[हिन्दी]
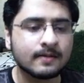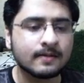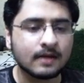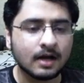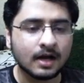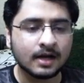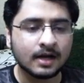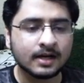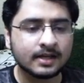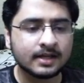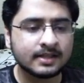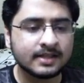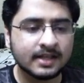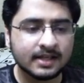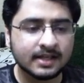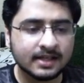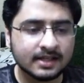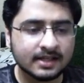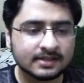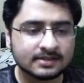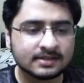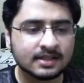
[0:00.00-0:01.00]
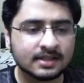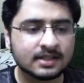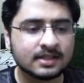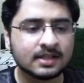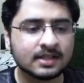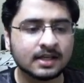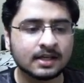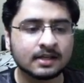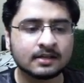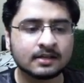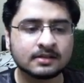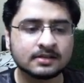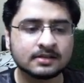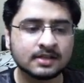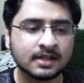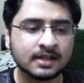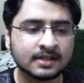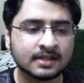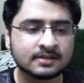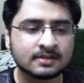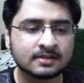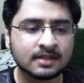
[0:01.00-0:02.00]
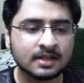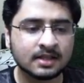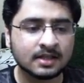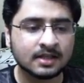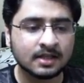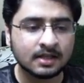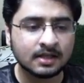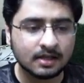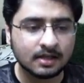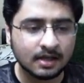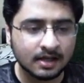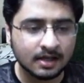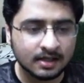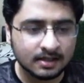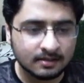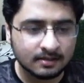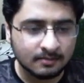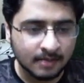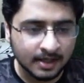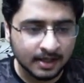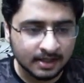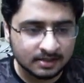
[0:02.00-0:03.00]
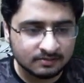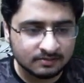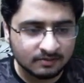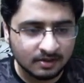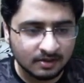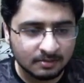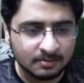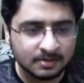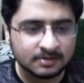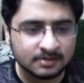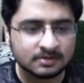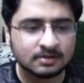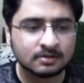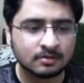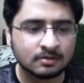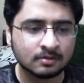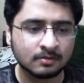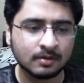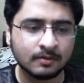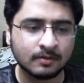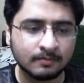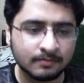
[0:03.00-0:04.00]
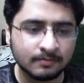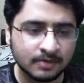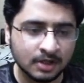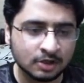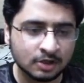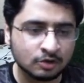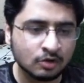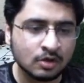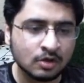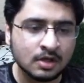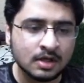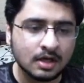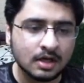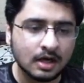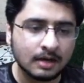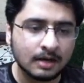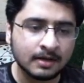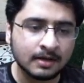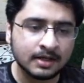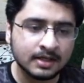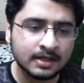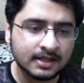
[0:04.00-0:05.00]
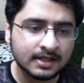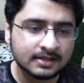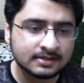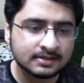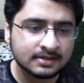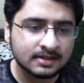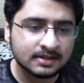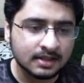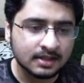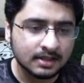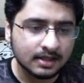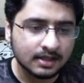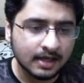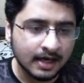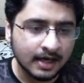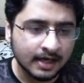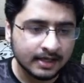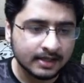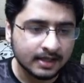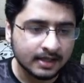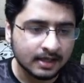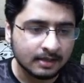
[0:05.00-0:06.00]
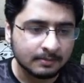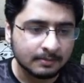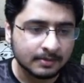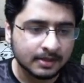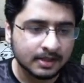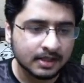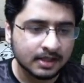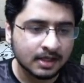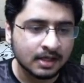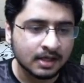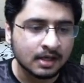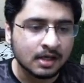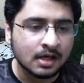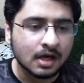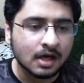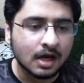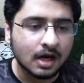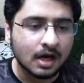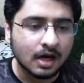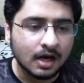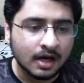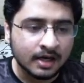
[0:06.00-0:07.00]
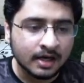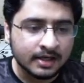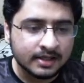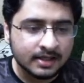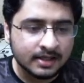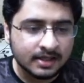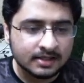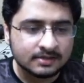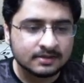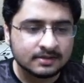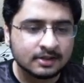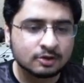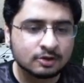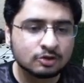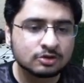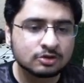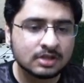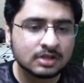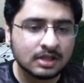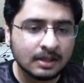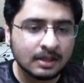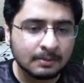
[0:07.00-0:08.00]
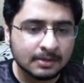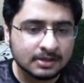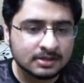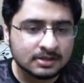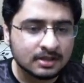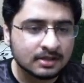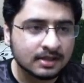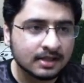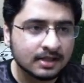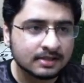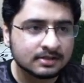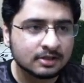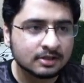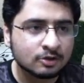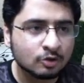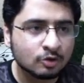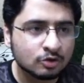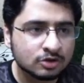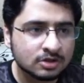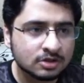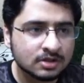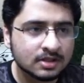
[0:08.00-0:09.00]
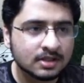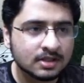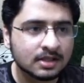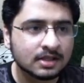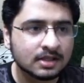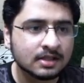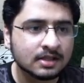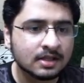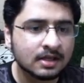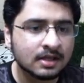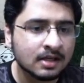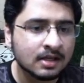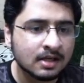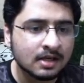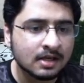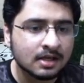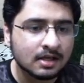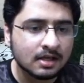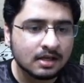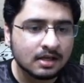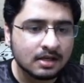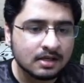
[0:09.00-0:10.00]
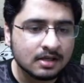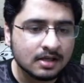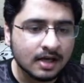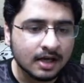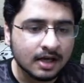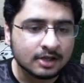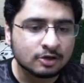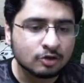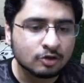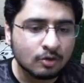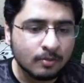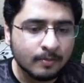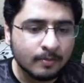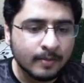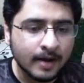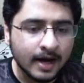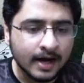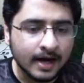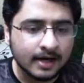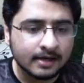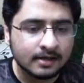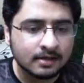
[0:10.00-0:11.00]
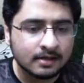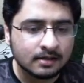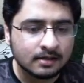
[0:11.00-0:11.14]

अगर ये केस नहीं है ये केस नहीं है अगर माइनस वन भी या तो अगर ये केस नहीं है एंड है यहाँ पे ठीक है अगर ये केस नहीं है तो इससे क्या पता चलता है इससे दो चीज़ें निकलती हैं कि या तो बैड